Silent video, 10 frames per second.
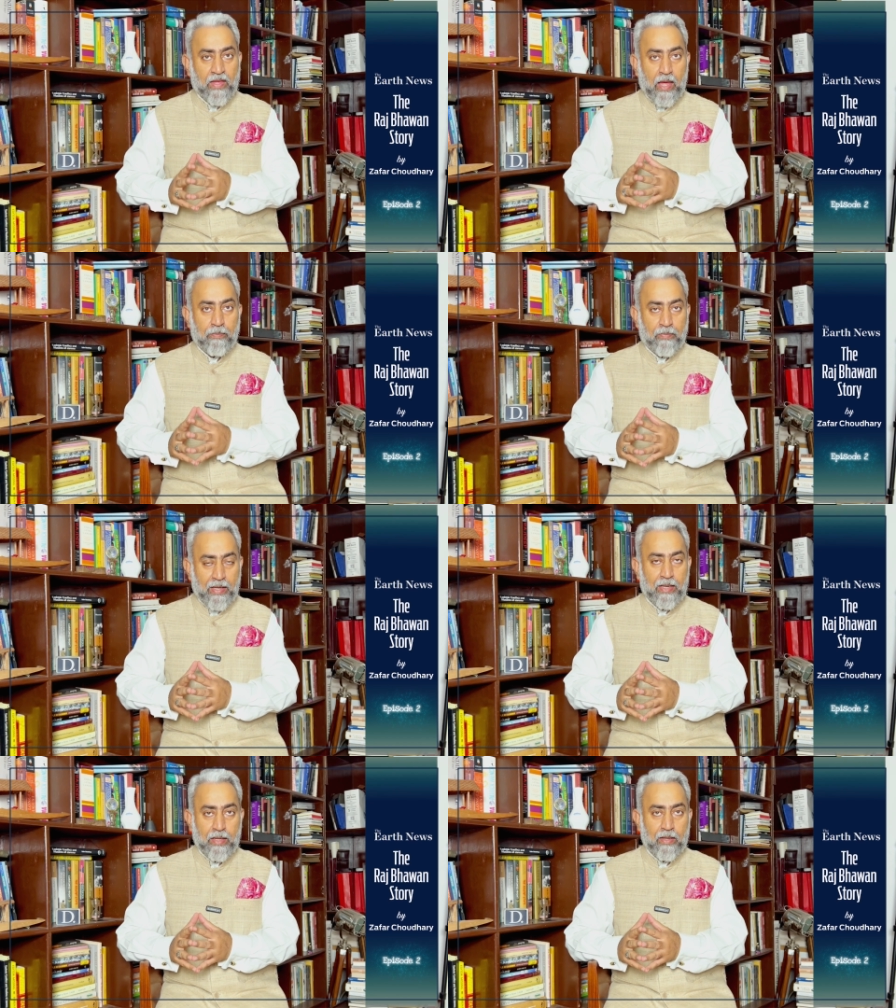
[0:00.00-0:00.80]
साल
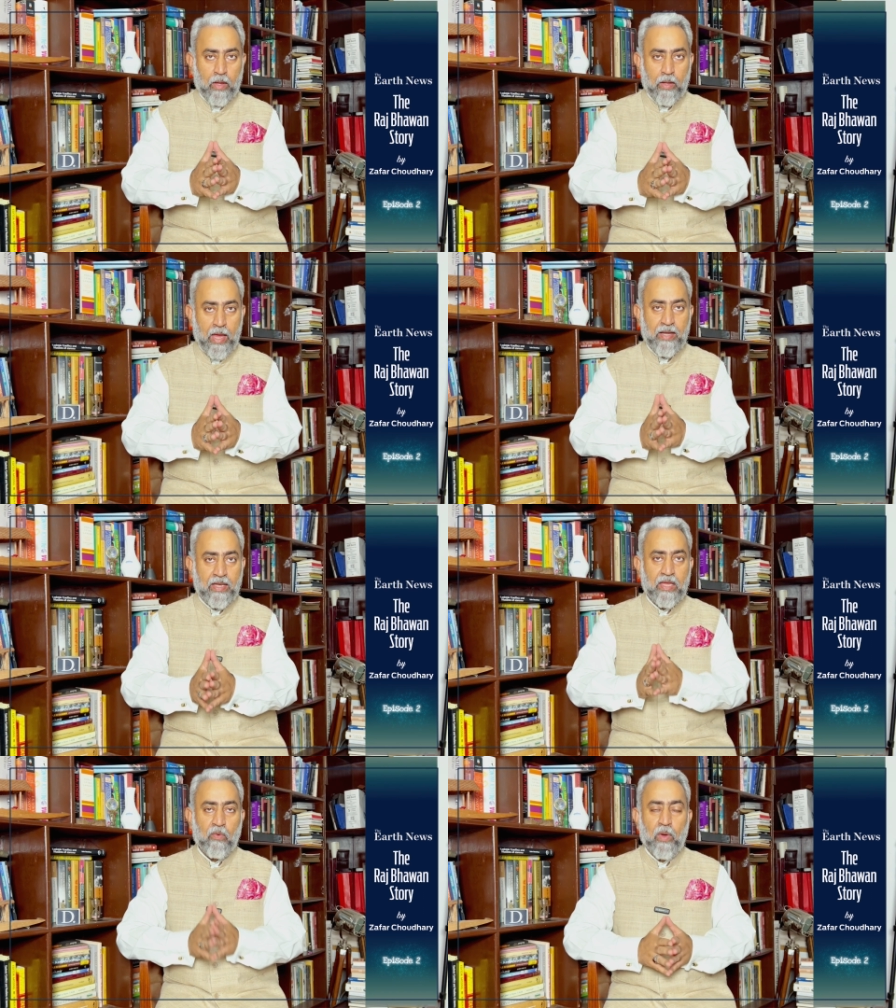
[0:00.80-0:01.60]
पहले एन
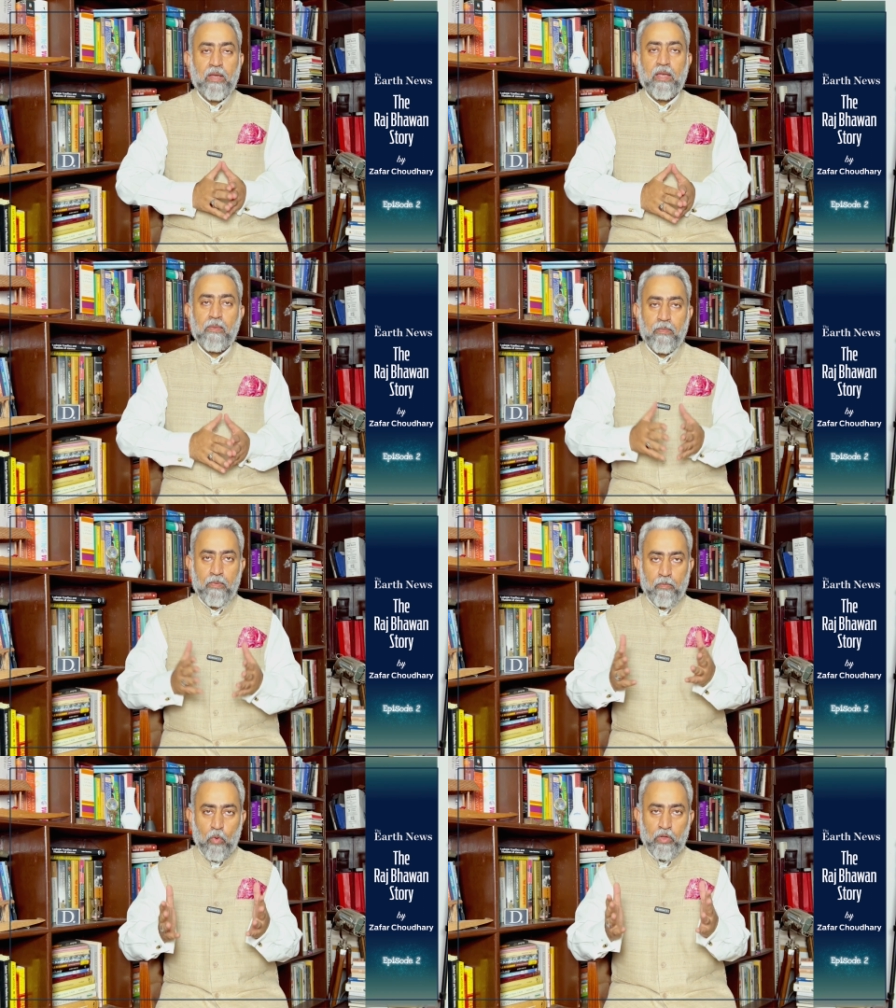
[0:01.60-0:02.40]
डी ए वन यानी
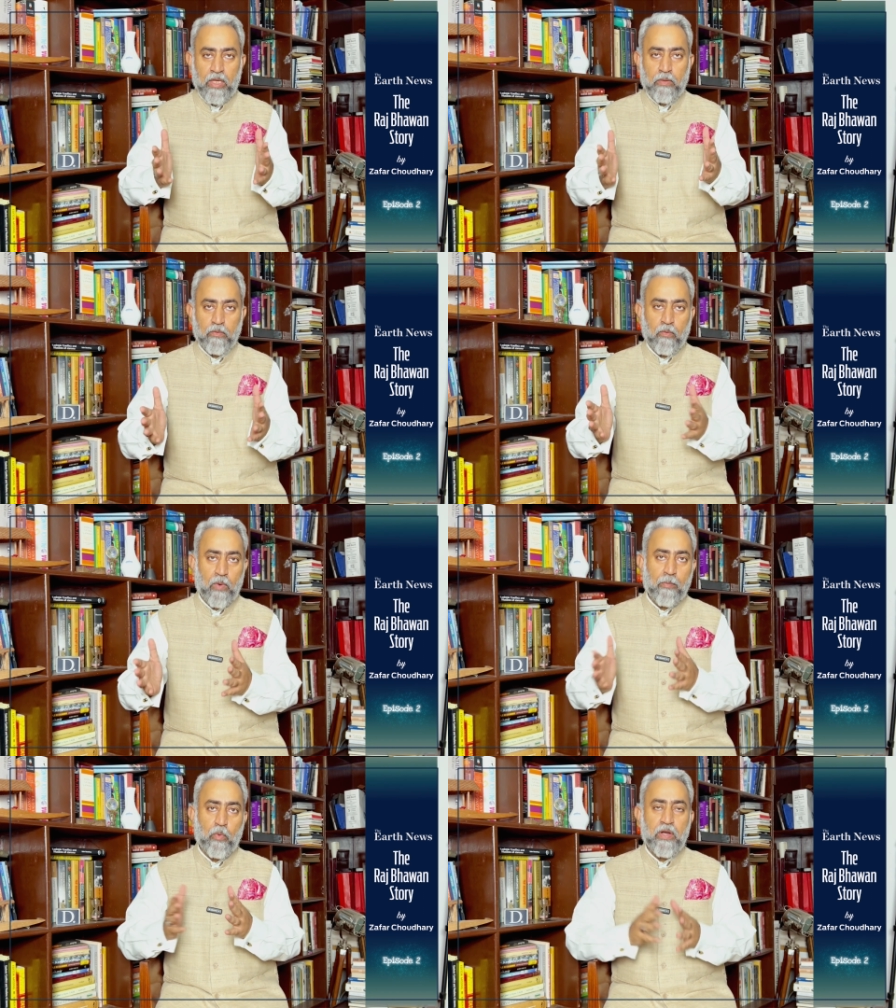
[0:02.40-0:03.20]
मोदी
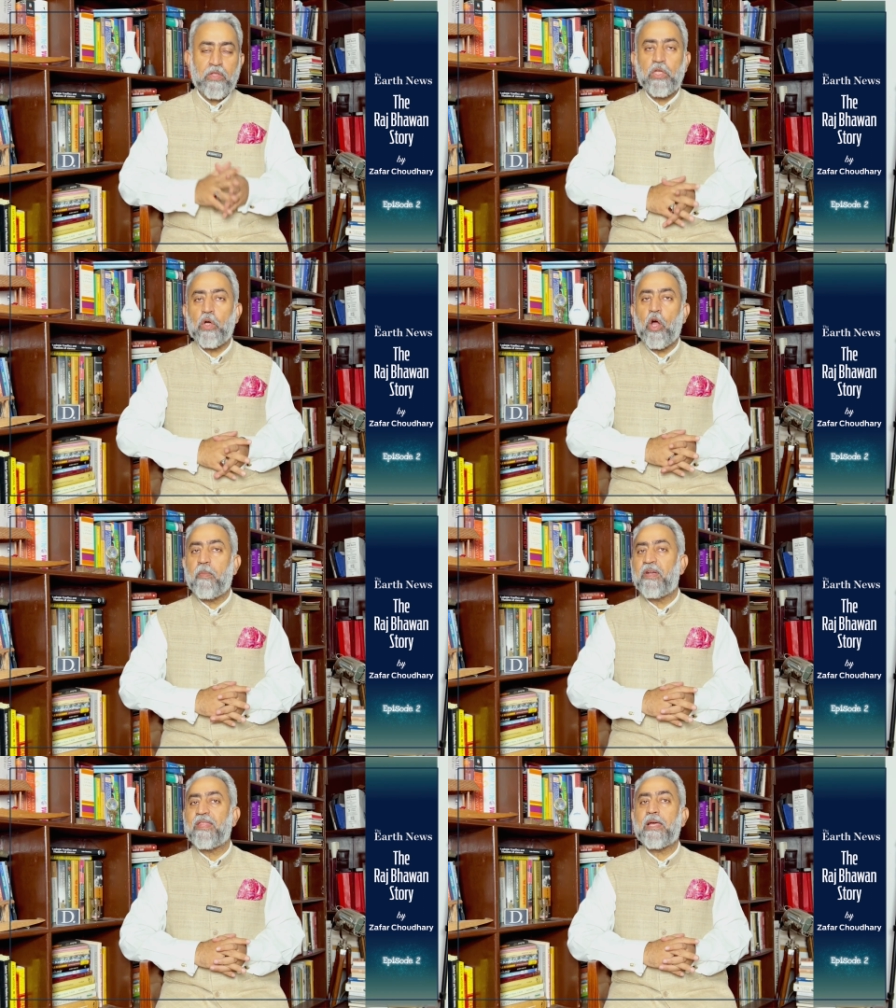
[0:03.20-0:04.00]
1.0
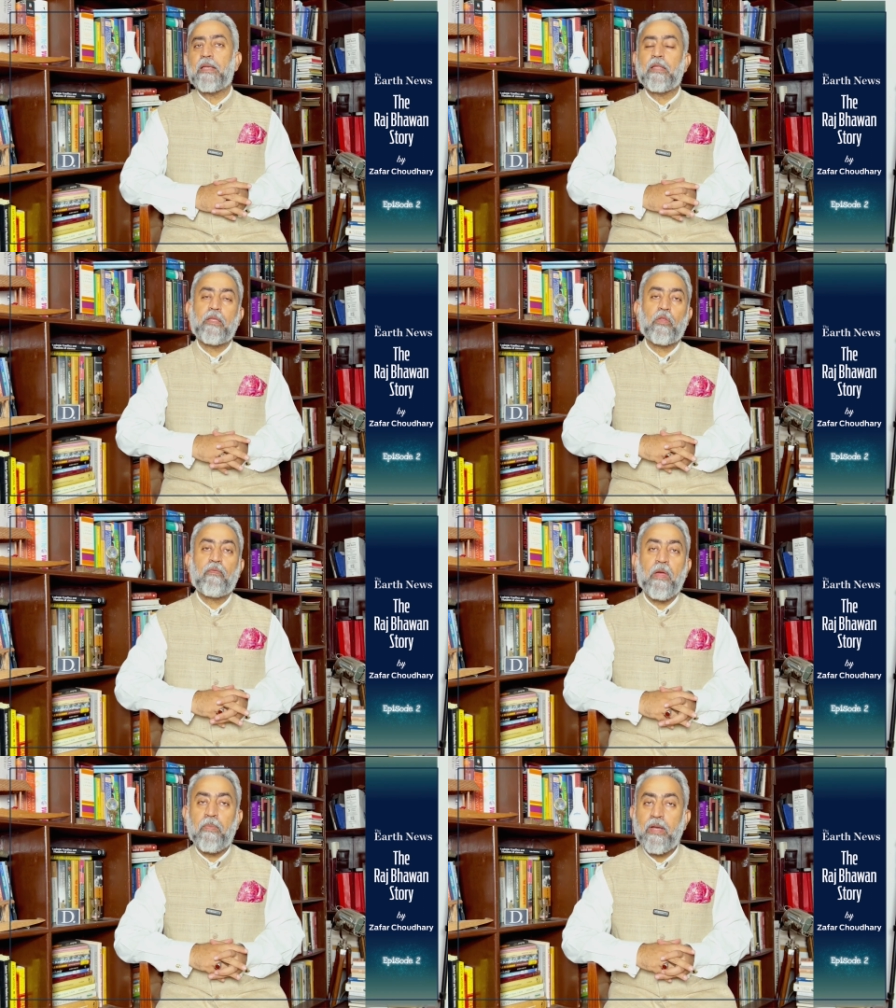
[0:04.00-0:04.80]
गवर्नमेंट ही चल रही थी तो
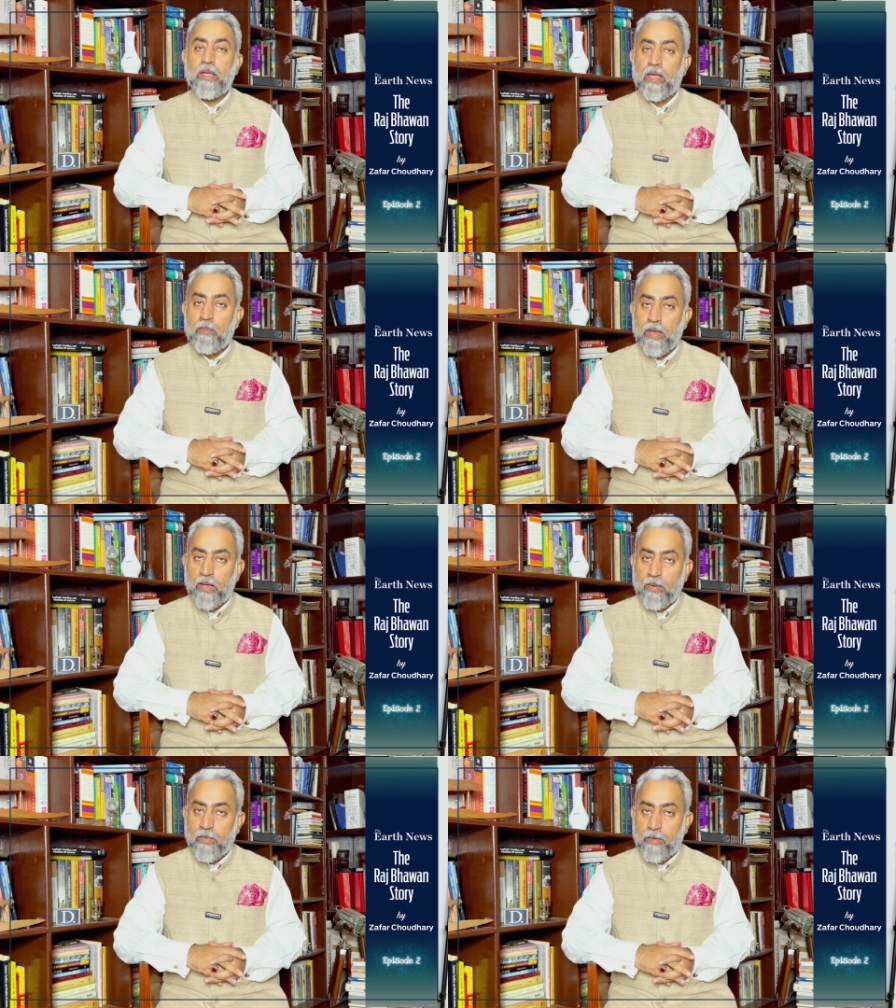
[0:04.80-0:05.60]
फेबररी के
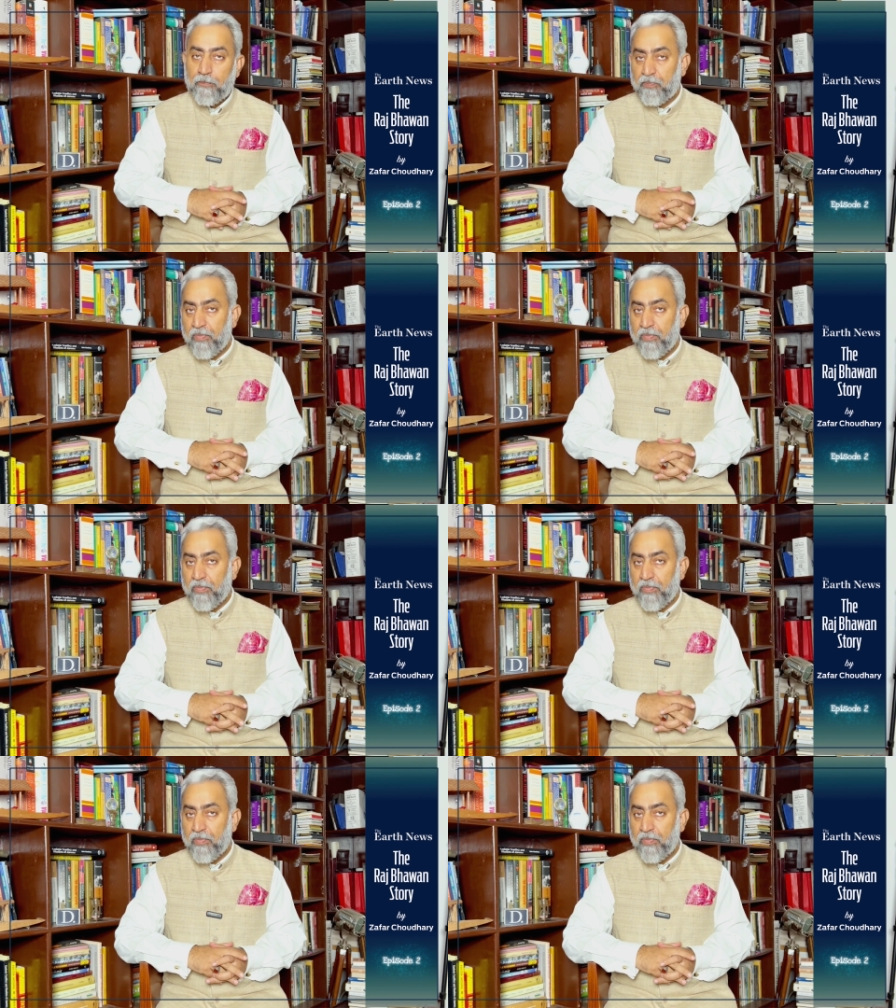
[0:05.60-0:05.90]
महीने में